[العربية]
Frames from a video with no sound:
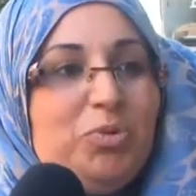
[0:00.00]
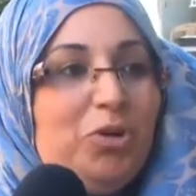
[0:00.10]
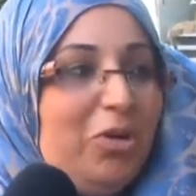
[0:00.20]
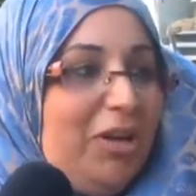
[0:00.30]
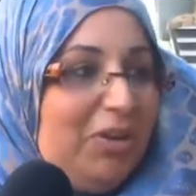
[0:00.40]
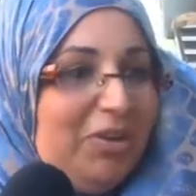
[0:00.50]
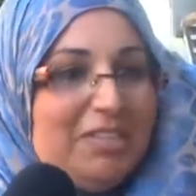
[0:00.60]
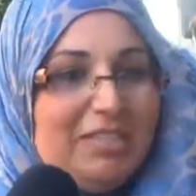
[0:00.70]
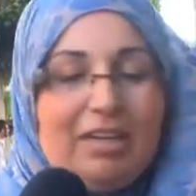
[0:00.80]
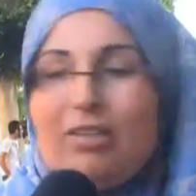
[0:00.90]
شو نقول لك
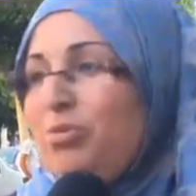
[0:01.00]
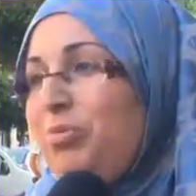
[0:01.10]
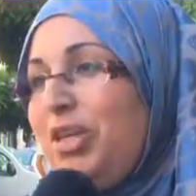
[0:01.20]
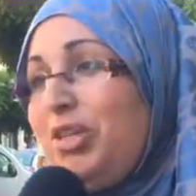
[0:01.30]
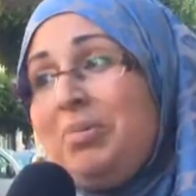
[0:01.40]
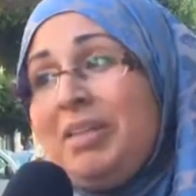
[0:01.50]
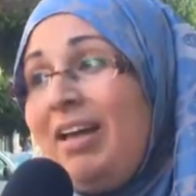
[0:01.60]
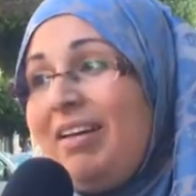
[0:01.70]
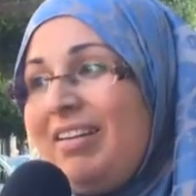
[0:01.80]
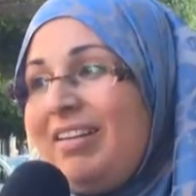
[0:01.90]
اختي انا طموحي تو ما
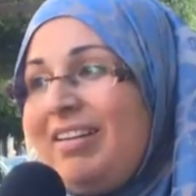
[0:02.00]
تحقق